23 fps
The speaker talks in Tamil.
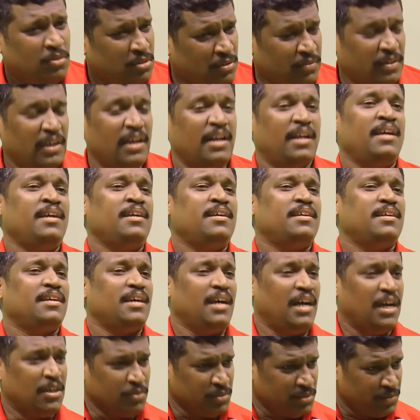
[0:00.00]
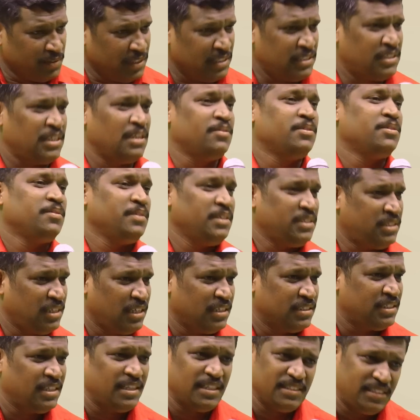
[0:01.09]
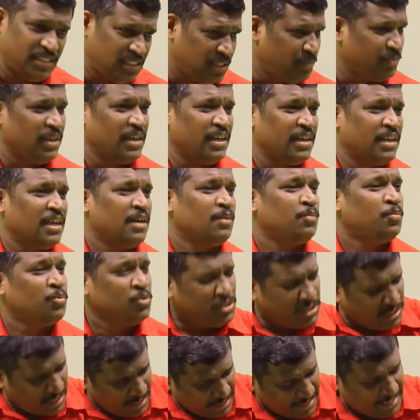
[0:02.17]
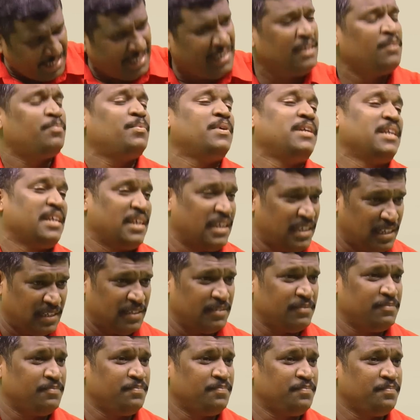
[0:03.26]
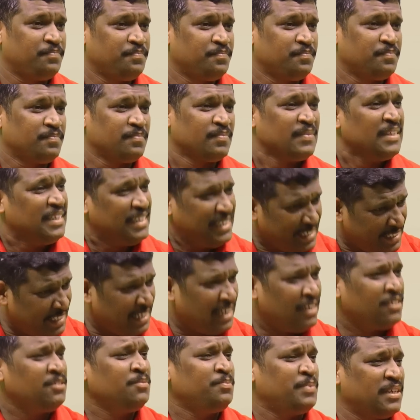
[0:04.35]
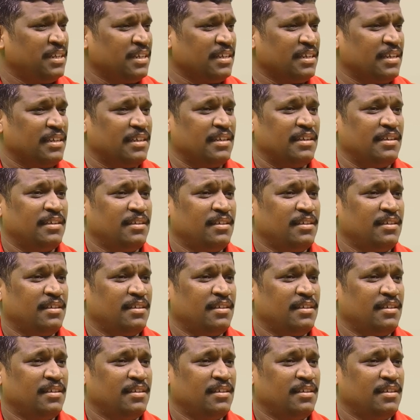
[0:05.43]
ஒரு வேளை அறுபது வயசு எழுபது வயசு ஆச்சு லட்சியம் இல்லைன்னா புதுசாக க்ரியேட் பண்ணுங்க எதையாவது பண்ணுங்க